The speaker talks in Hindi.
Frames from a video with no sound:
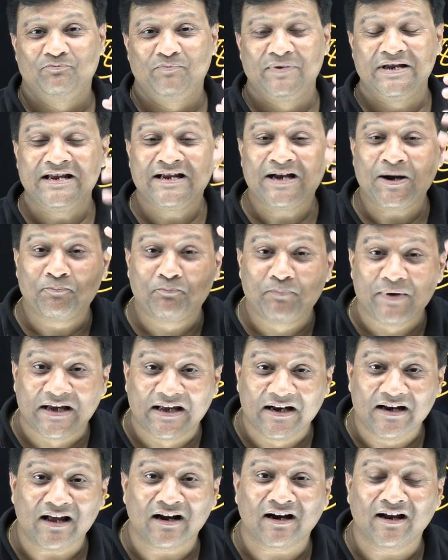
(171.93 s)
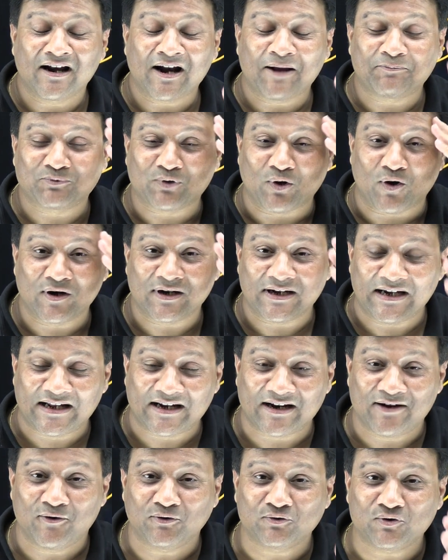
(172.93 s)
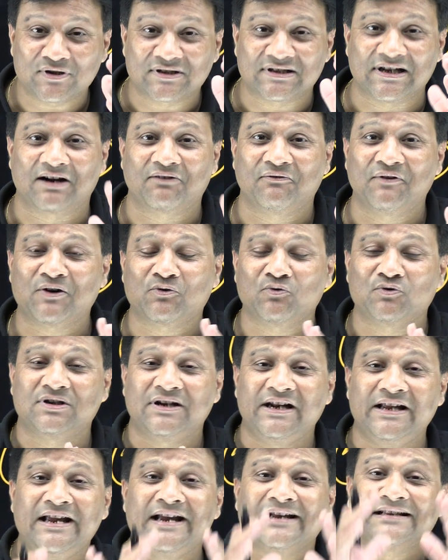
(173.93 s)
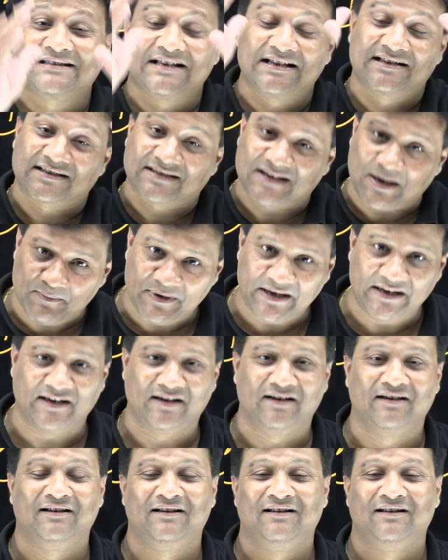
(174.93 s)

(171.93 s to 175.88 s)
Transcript: बीइंग अ बिगनर अगर आप थॉट ले रहे हो तो सर्वर कुछ नहीं है एक सिस्टम ही है